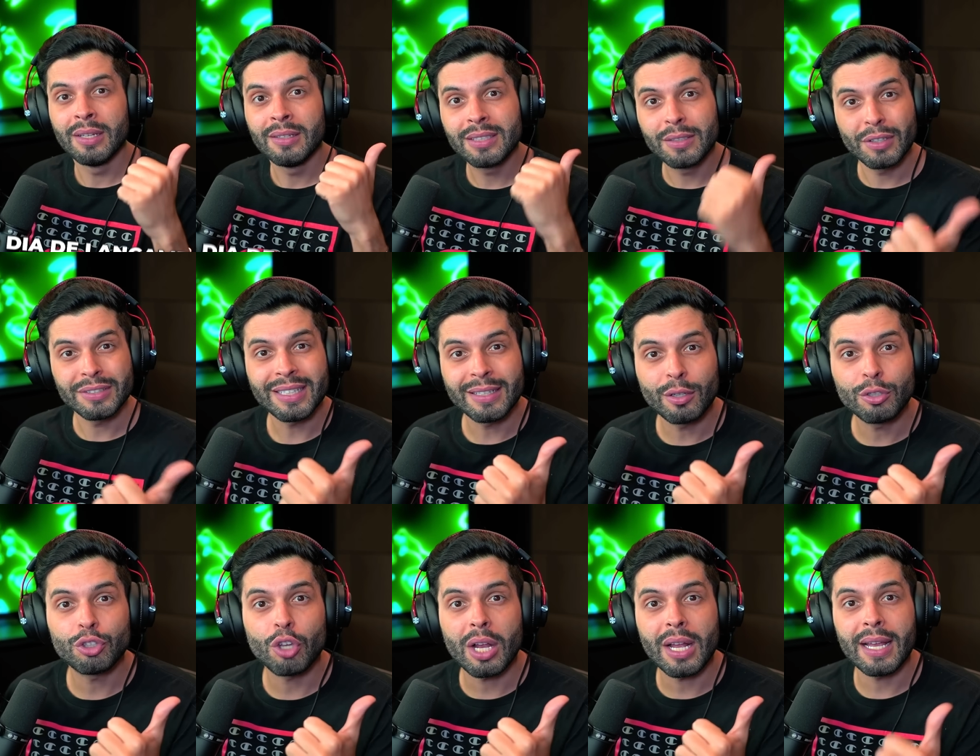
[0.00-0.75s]
Se você
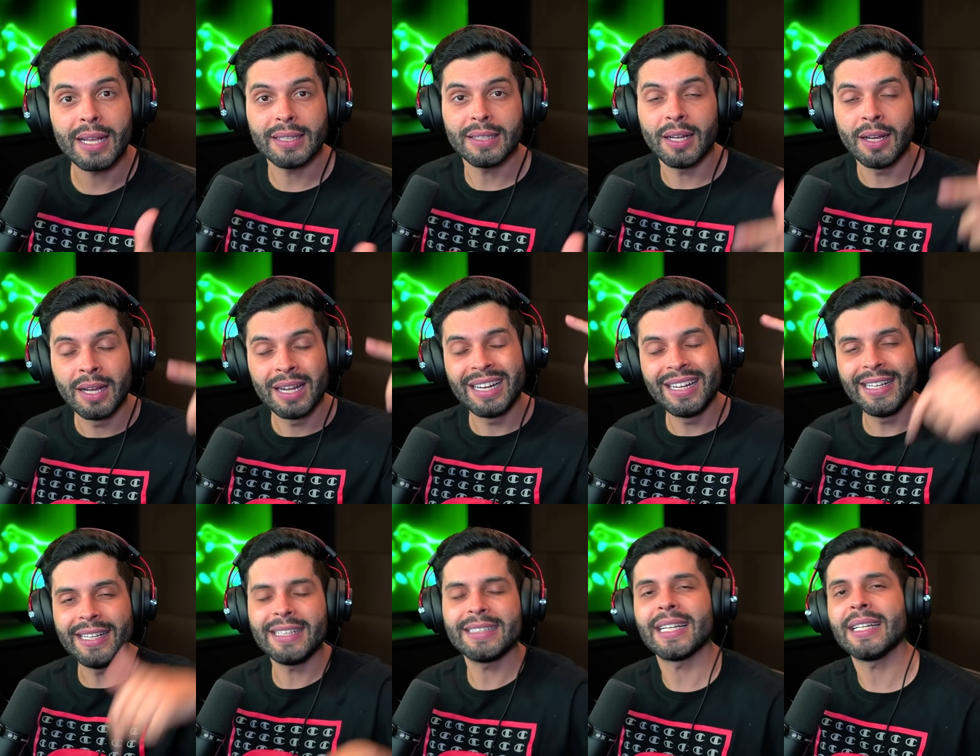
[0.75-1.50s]
não joga ainda,
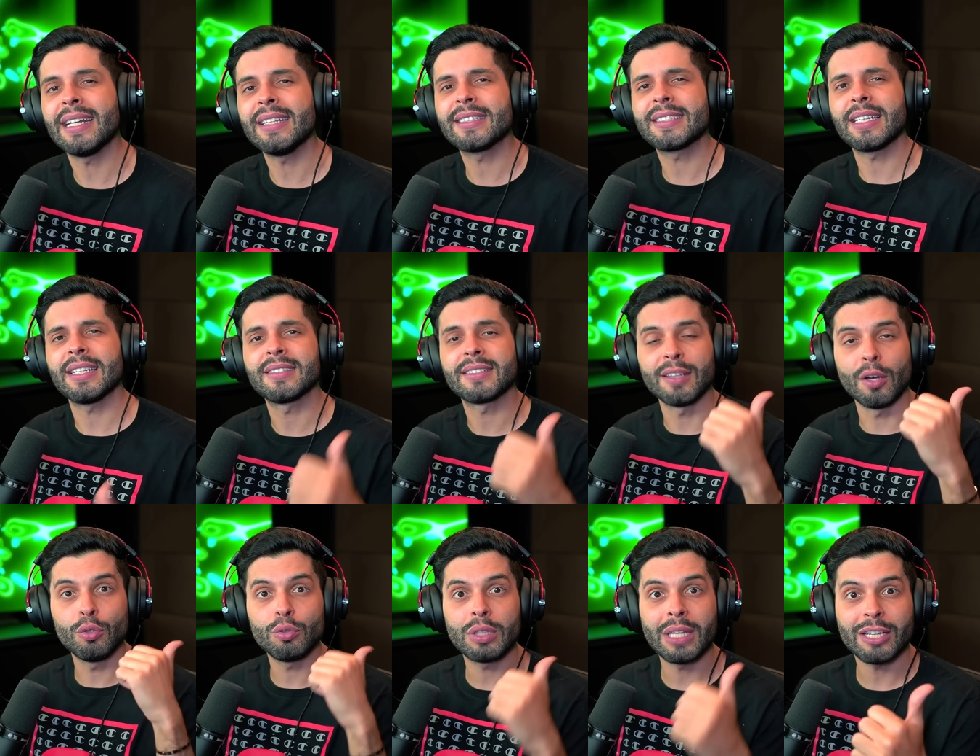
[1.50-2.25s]
link tá na
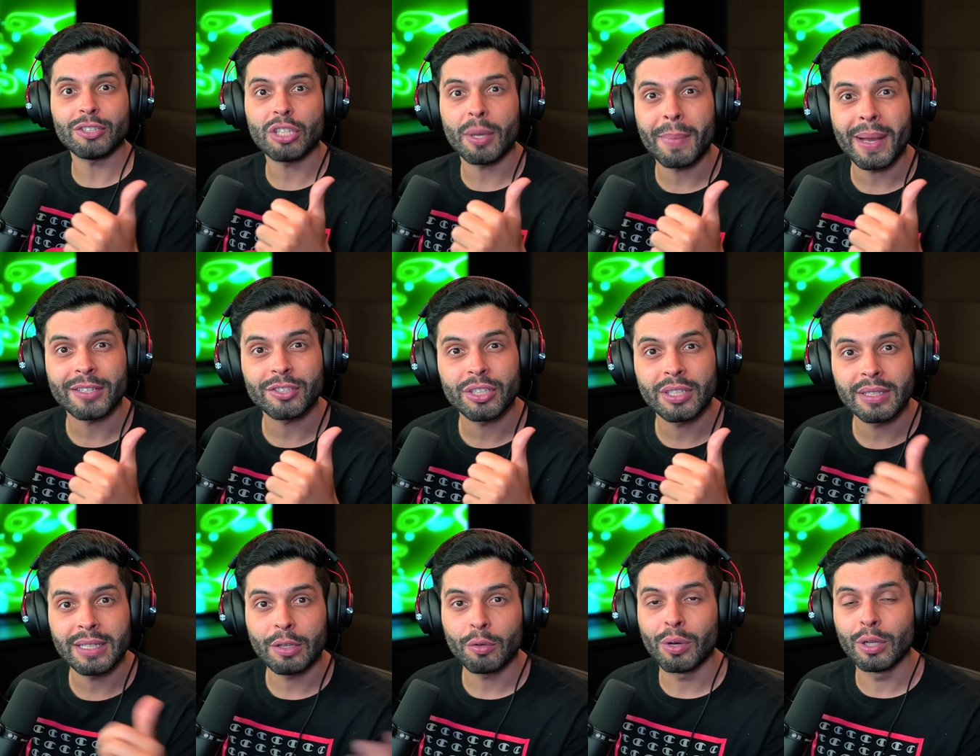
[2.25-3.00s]
descrição, deixa
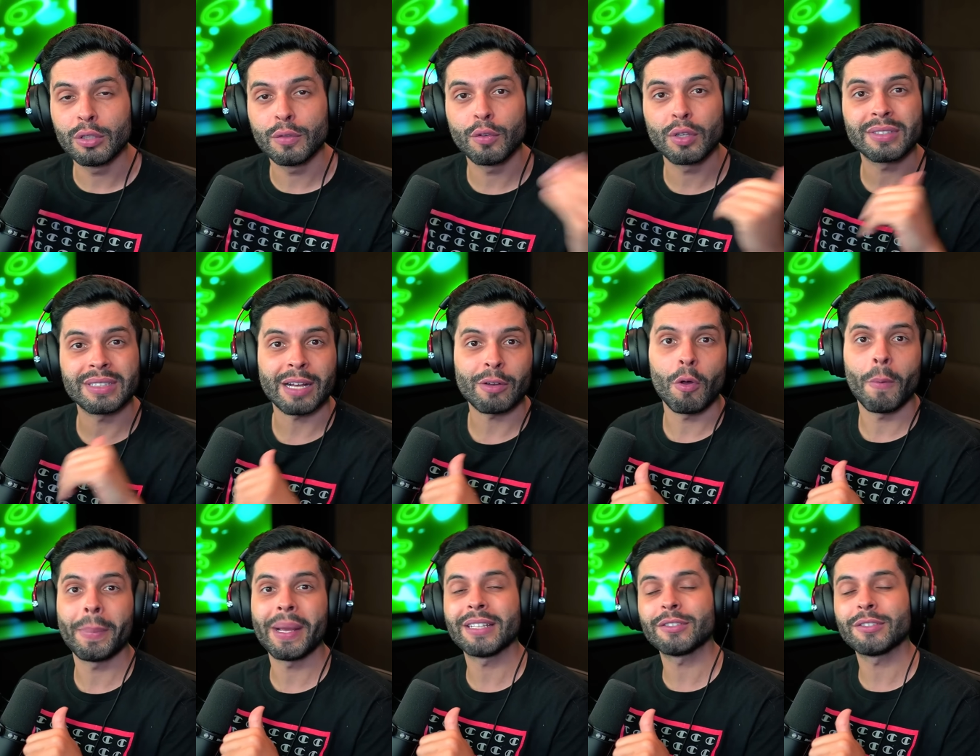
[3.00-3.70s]
baixando enquanto você acompanha as